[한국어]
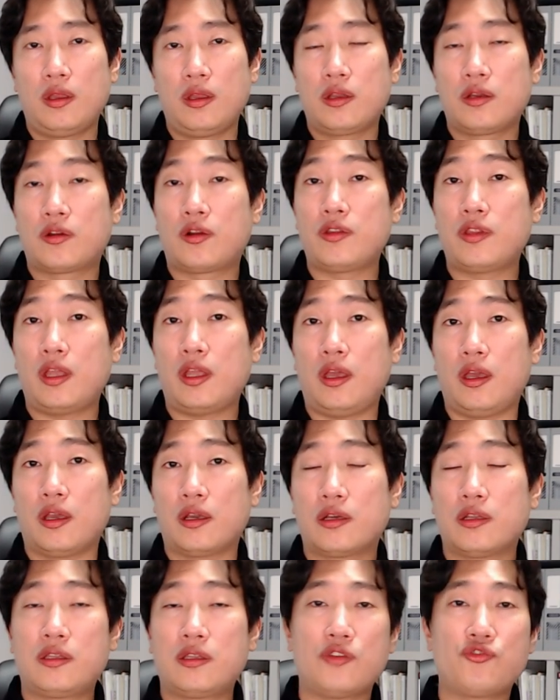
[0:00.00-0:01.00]
그런데
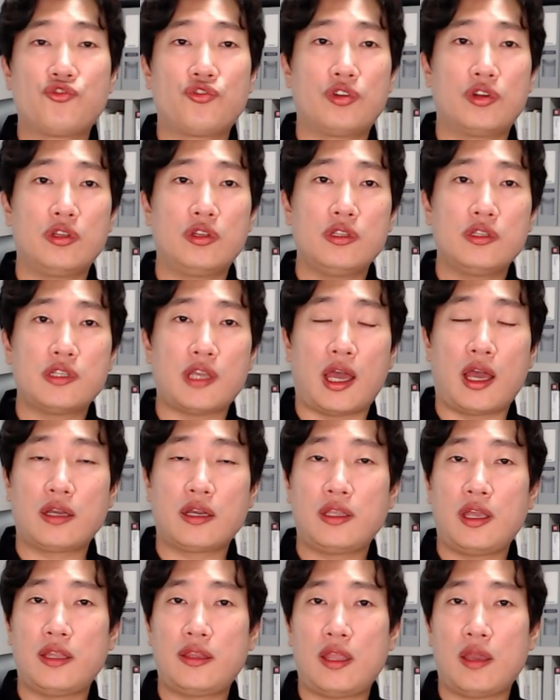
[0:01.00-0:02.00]
그때 주는 작은
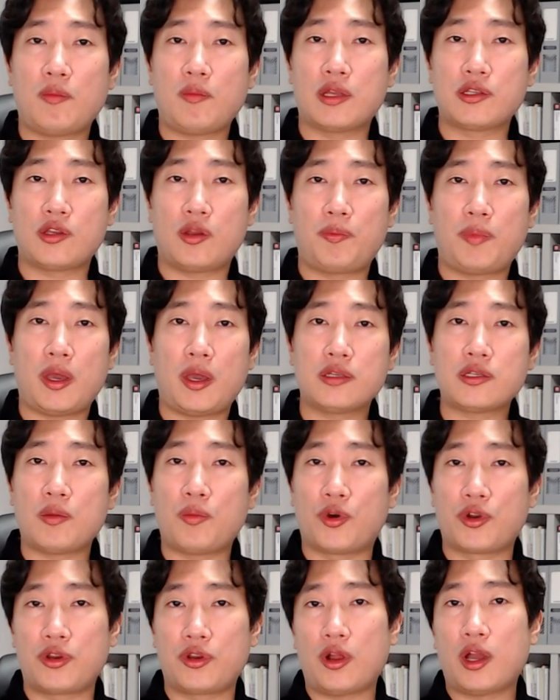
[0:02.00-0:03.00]
혜택마저 빼앗아
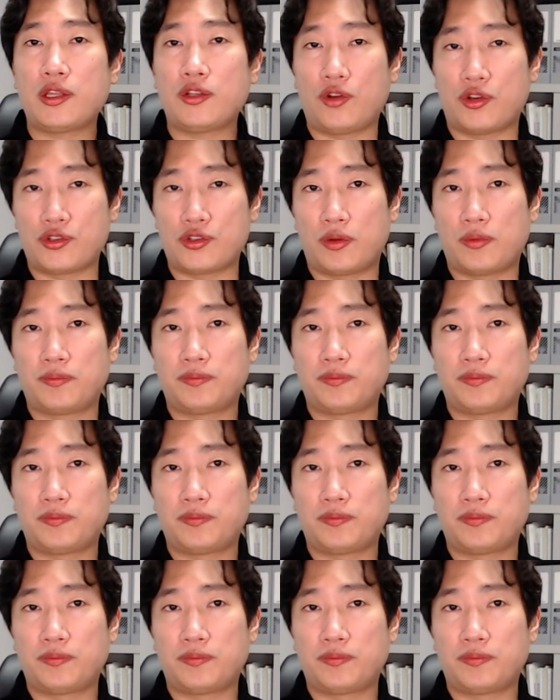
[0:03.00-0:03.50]
버리려 하는 거죠.